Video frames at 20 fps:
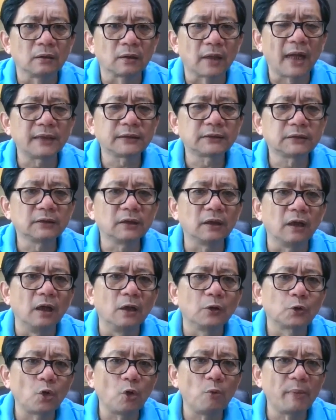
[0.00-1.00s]
他是
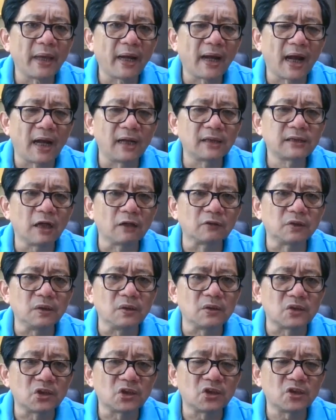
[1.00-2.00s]
东北航校
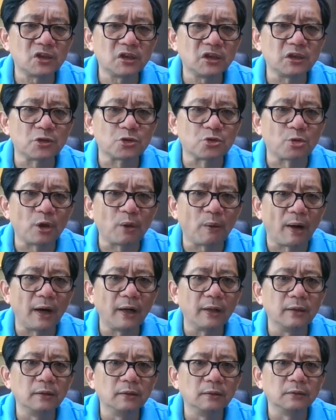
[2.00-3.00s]
第七期的学
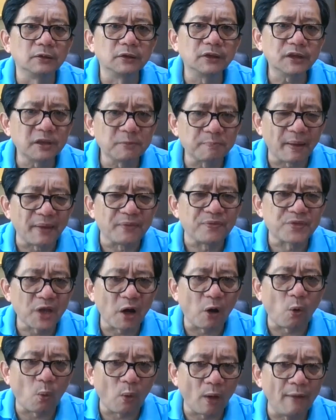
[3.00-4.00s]
员，日本
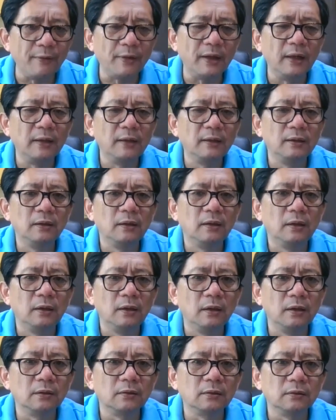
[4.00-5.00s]
教官
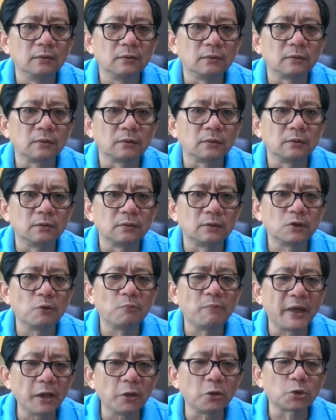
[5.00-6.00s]
就
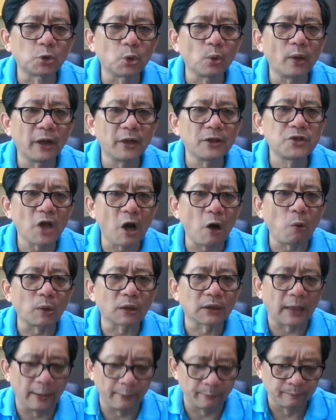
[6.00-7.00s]
没有中国人教
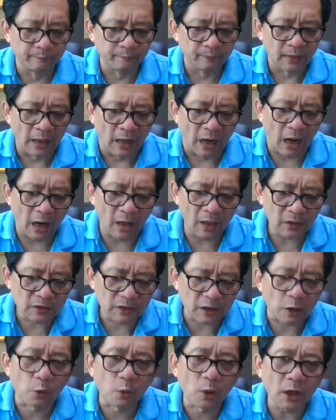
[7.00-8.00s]
过他。而
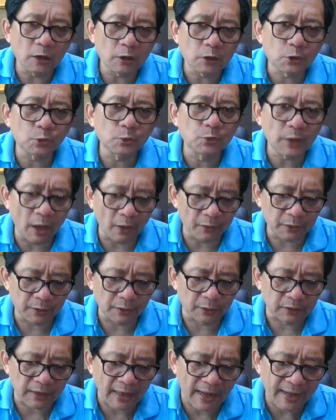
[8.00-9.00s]
且更重要的
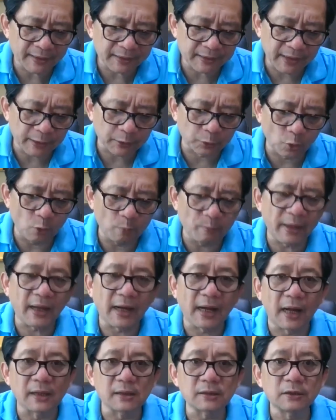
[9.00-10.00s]
是，他在东北
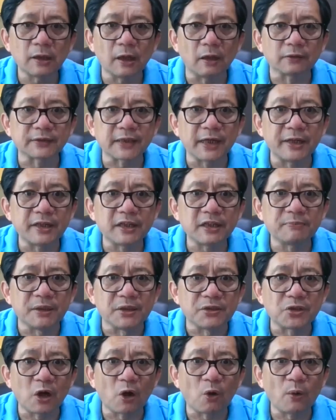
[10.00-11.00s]
航校，在日
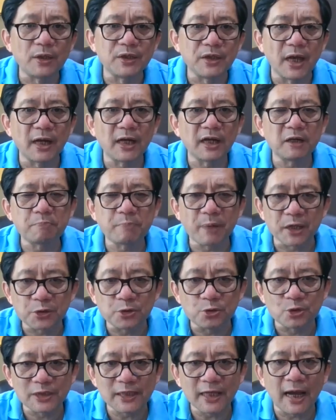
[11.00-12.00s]
本教官严格培
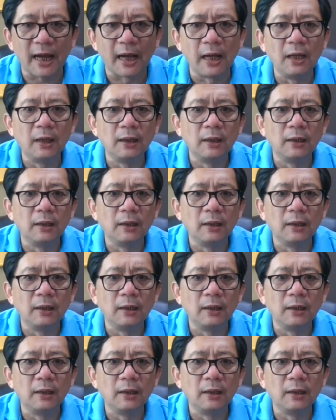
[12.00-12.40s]
训下，